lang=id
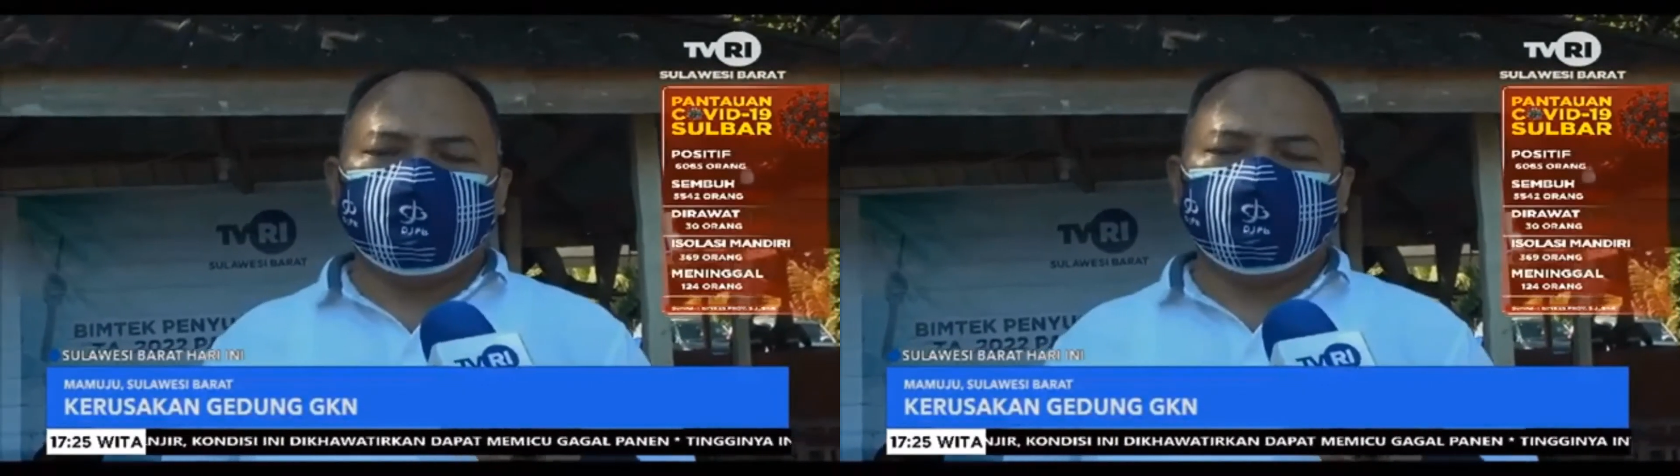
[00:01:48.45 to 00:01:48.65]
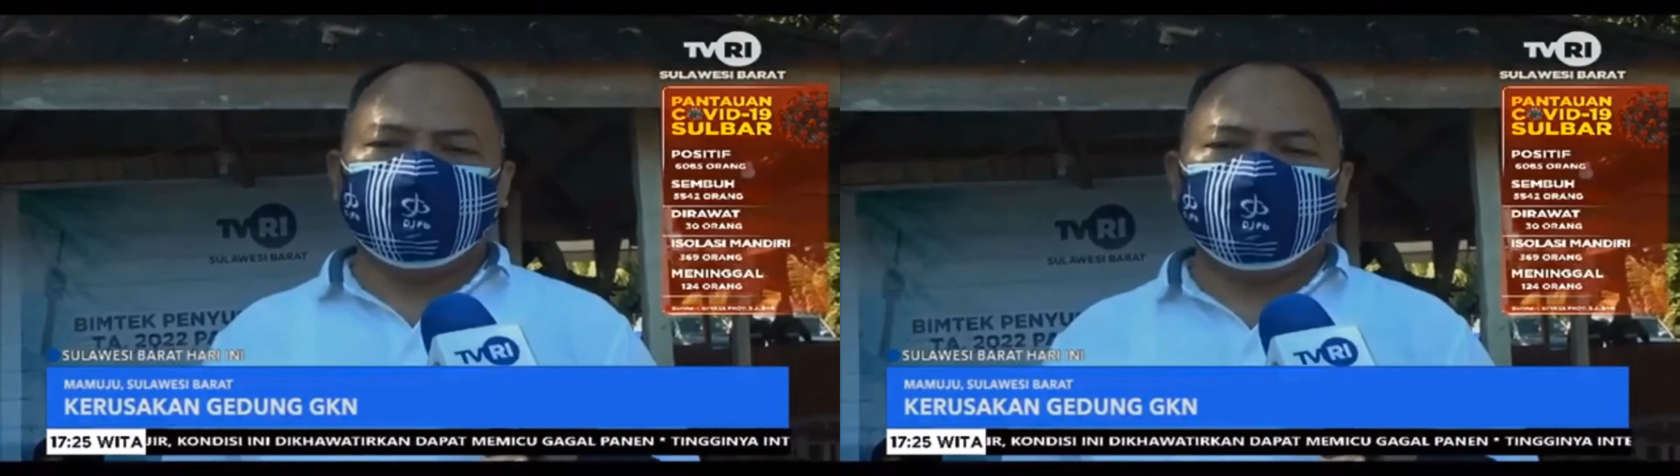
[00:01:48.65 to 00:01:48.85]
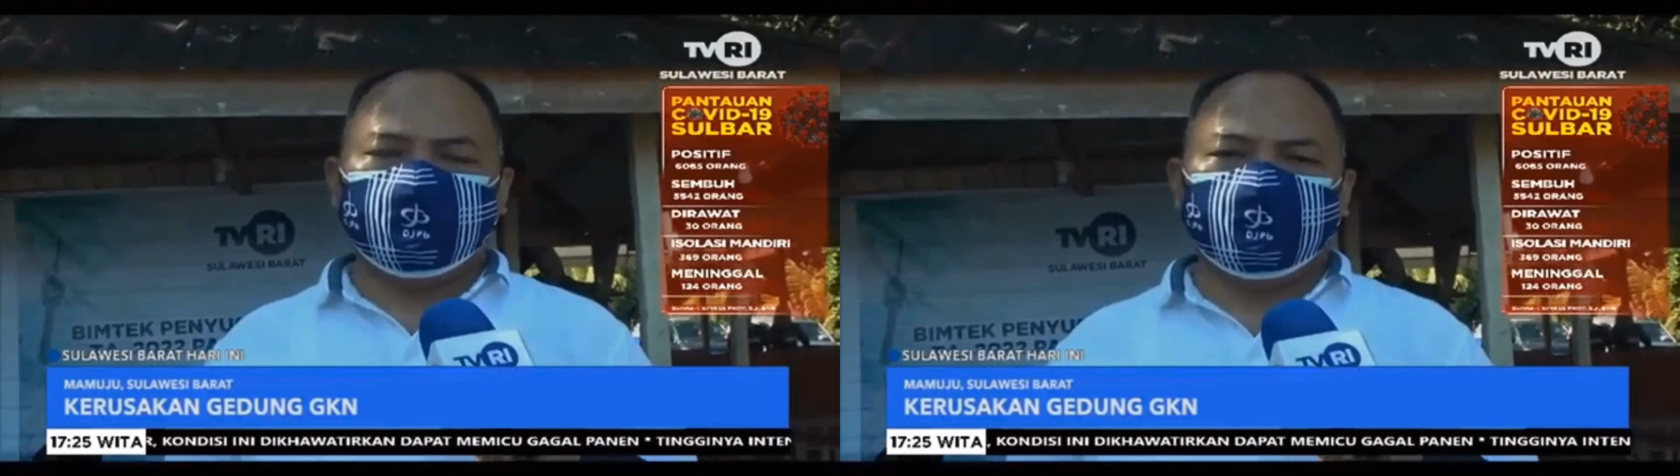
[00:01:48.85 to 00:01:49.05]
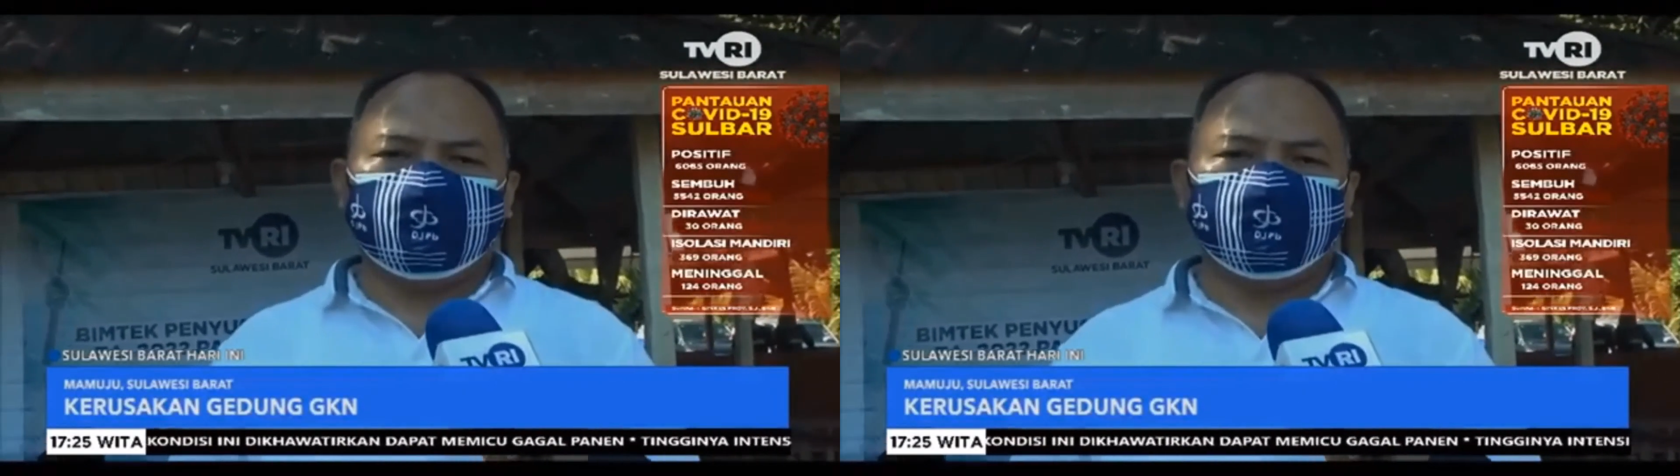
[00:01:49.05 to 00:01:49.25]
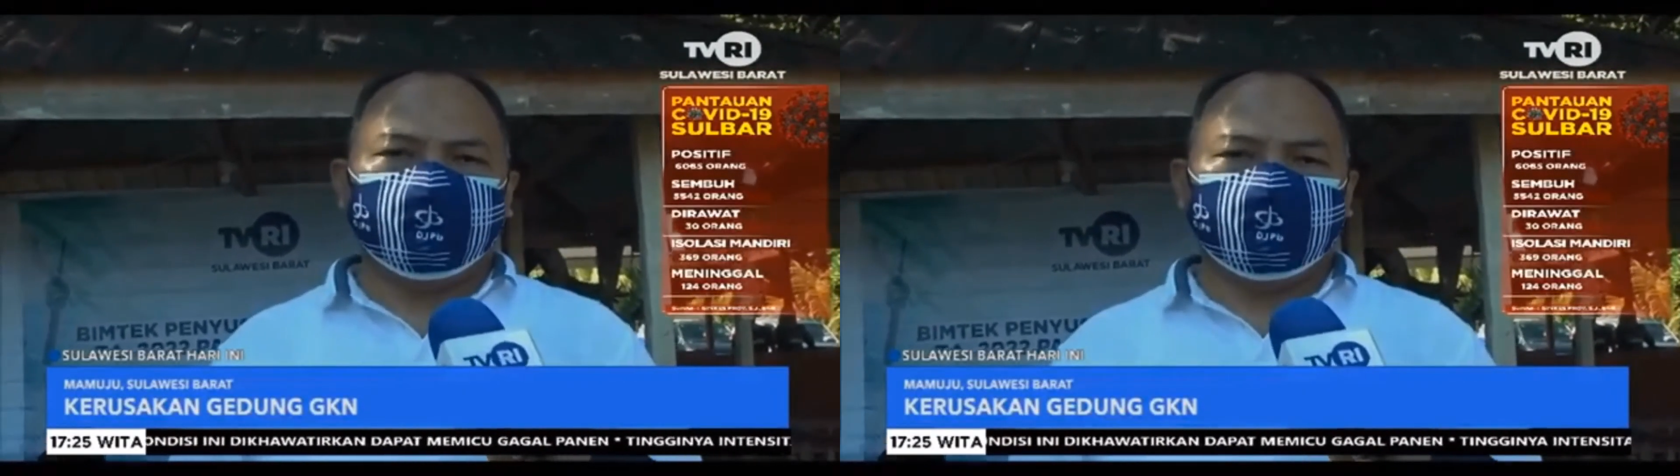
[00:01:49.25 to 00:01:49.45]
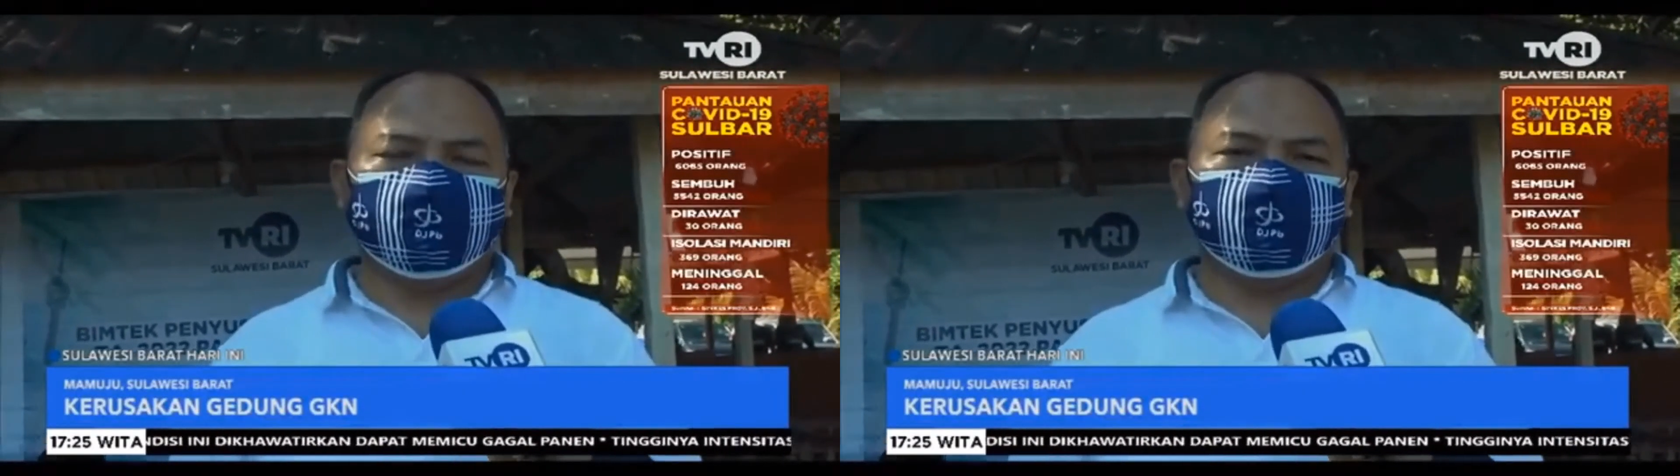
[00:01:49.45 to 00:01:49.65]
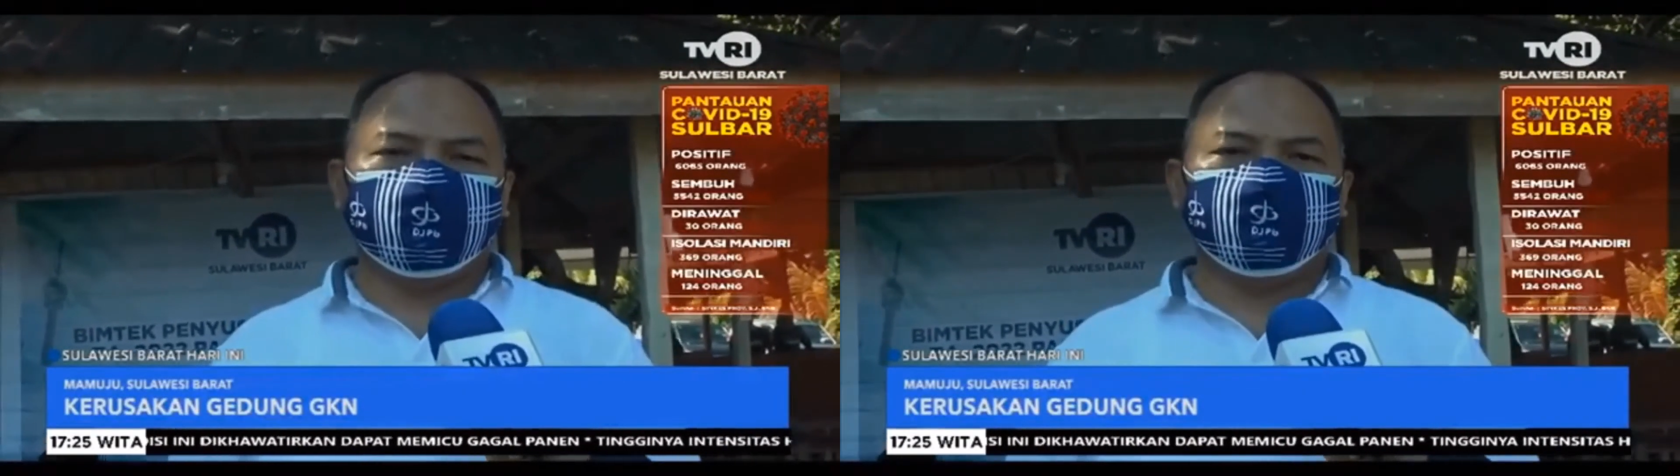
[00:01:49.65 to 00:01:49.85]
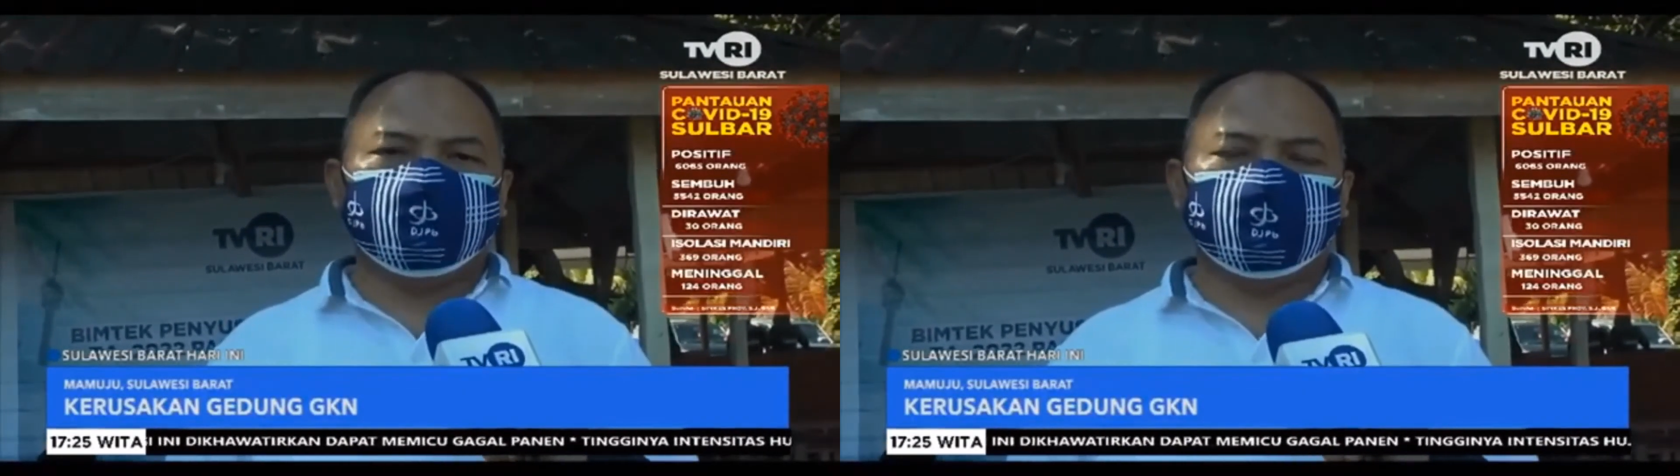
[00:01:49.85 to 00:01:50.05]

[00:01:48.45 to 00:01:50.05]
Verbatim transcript: lembaga independen yang punya